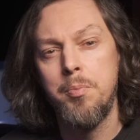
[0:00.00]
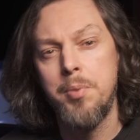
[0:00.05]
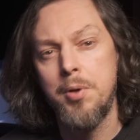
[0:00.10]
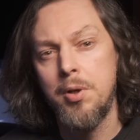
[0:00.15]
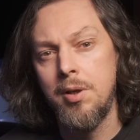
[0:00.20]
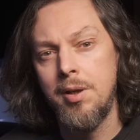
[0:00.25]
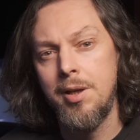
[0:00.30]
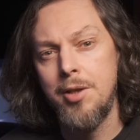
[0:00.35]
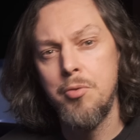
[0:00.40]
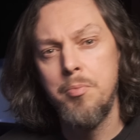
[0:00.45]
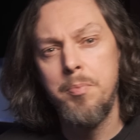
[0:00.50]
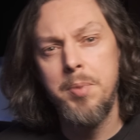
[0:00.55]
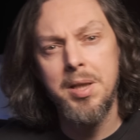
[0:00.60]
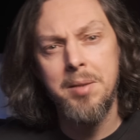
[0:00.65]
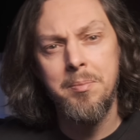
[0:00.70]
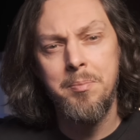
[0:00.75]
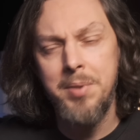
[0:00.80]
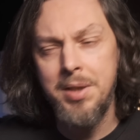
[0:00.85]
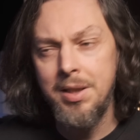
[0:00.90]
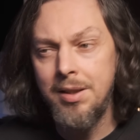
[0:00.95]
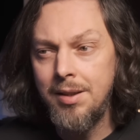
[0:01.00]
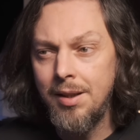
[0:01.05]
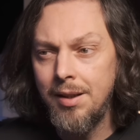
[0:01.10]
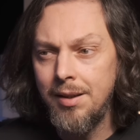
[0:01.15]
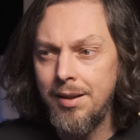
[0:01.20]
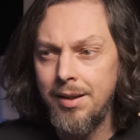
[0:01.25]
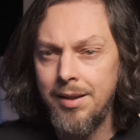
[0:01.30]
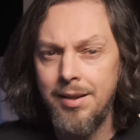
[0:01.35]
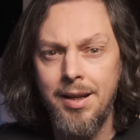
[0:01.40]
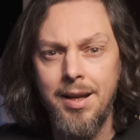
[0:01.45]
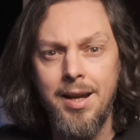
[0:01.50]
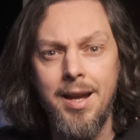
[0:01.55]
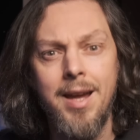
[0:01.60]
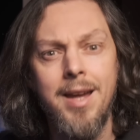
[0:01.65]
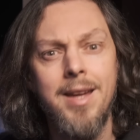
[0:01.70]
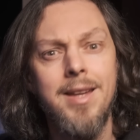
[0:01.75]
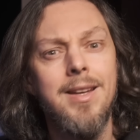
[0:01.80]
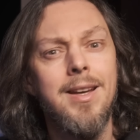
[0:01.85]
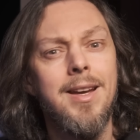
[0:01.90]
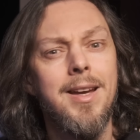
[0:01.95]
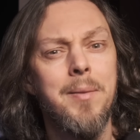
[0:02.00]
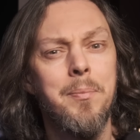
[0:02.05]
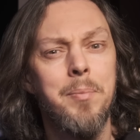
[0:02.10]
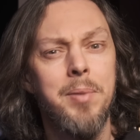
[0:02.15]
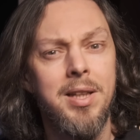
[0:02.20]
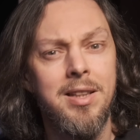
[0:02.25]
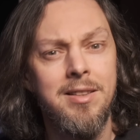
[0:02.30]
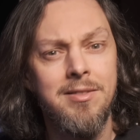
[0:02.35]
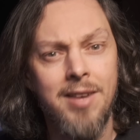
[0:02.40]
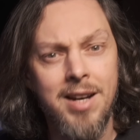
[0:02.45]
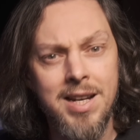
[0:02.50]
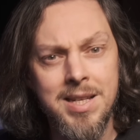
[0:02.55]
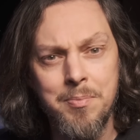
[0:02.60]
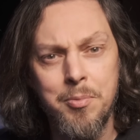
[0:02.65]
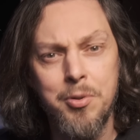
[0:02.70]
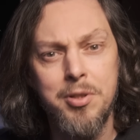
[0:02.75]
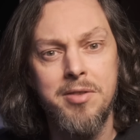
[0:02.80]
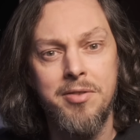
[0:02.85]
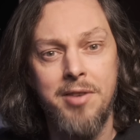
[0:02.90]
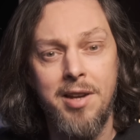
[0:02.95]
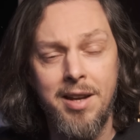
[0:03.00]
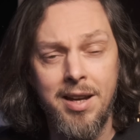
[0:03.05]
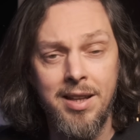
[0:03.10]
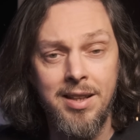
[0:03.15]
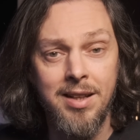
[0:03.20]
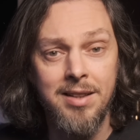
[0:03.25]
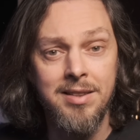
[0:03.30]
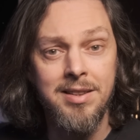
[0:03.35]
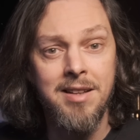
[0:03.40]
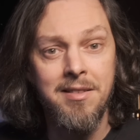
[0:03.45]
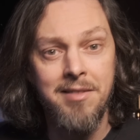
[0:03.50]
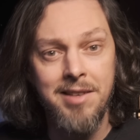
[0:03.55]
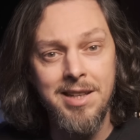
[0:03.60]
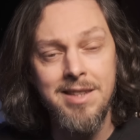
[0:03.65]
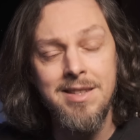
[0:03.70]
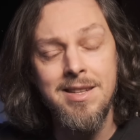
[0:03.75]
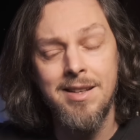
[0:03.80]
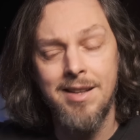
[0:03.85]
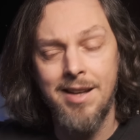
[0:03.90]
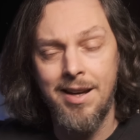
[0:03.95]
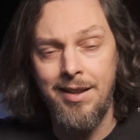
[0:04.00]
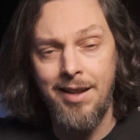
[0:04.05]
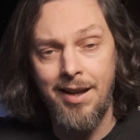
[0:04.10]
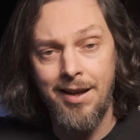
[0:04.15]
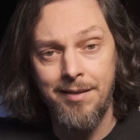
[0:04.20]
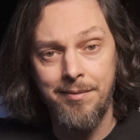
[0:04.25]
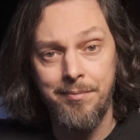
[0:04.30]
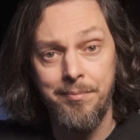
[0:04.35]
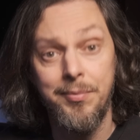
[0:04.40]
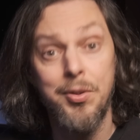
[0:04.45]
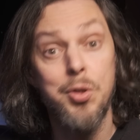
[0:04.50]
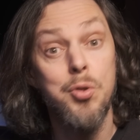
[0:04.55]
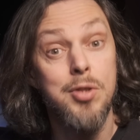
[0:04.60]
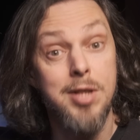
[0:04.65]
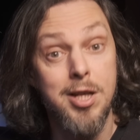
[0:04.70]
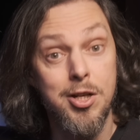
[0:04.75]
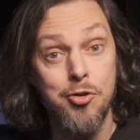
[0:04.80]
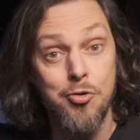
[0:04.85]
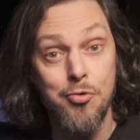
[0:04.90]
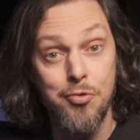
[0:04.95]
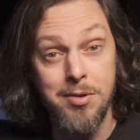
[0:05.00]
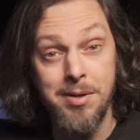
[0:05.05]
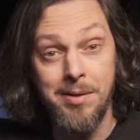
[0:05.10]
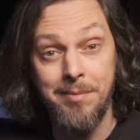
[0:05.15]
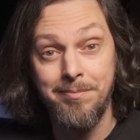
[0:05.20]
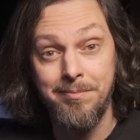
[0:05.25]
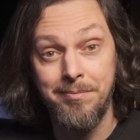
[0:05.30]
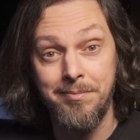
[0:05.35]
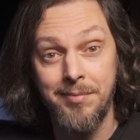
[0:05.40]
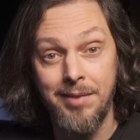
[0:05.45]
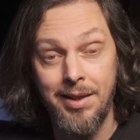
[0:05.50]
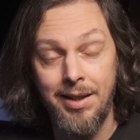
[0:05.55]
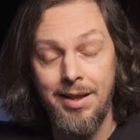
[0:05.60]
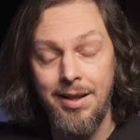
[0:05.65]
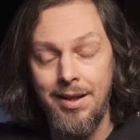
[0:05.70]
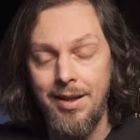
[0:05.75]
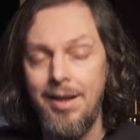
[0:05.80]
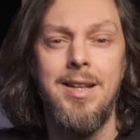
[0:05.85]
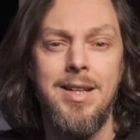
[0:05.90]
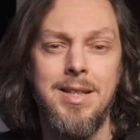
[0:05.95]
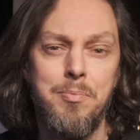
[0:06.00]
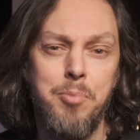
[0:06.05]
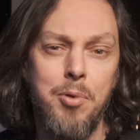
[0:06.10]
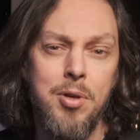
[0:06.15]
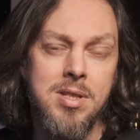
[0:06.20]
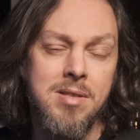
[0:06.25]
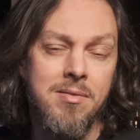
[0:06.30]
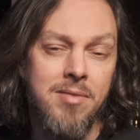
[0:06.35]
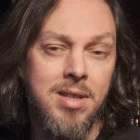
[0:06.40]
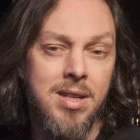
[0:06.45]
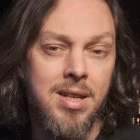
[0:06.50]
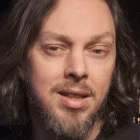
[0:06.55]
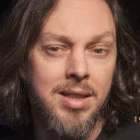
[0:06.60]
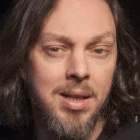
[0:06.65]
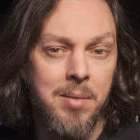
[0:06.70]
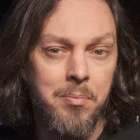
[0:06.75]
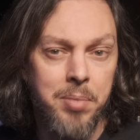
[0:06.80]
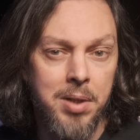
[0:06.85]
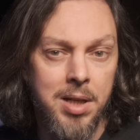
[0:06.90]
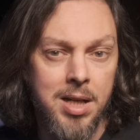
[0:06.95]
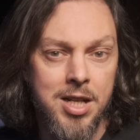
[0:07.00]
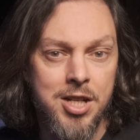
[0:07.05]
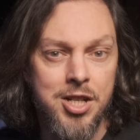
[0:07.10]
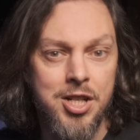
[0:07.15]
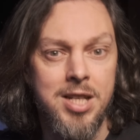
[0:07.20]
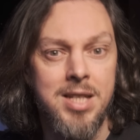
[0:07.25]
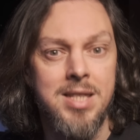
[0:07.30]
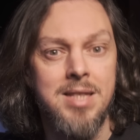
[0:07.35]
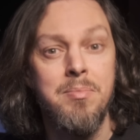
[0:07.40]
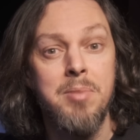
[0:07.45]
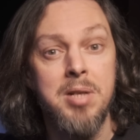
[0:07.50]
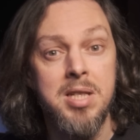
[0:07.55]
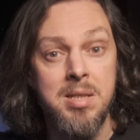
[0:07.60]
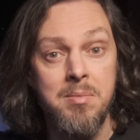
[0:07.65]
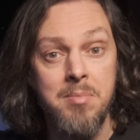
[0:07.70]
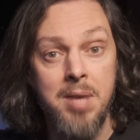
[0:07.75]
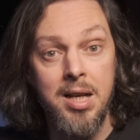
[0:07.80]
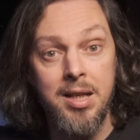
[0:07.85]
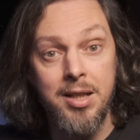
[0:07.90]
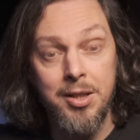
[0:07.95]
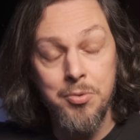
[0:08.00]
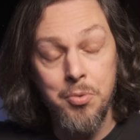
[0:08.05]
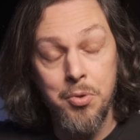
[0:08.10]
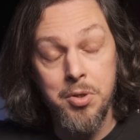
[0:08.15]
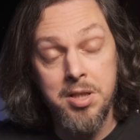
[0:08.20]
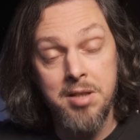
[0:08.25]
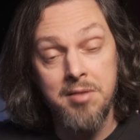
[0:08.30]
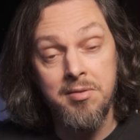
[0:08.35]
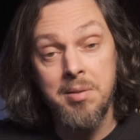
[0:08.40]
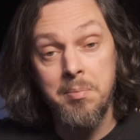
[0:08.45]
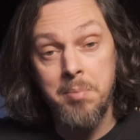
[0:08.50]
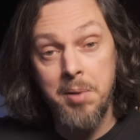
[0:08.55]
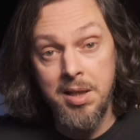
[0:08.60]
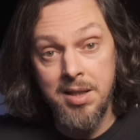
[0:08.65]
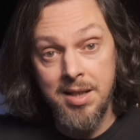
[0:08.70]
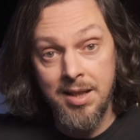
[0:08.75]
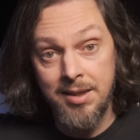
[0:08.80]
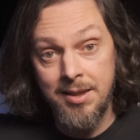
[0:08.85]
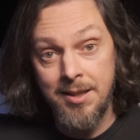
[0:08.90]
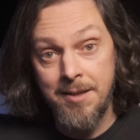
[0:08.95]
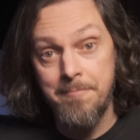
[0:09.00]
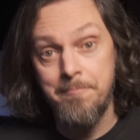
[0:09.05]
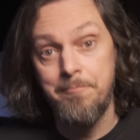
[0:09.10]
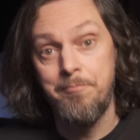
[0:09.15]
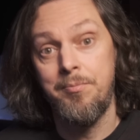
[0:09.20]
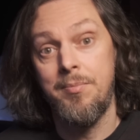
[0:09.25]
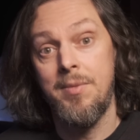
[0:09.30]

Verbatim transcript: про UPnP, DLNA, AirPlay 2 и Spotify Connect говорить не надо, но скажу. Использование DMPA-6 максимально интуитивно понятно.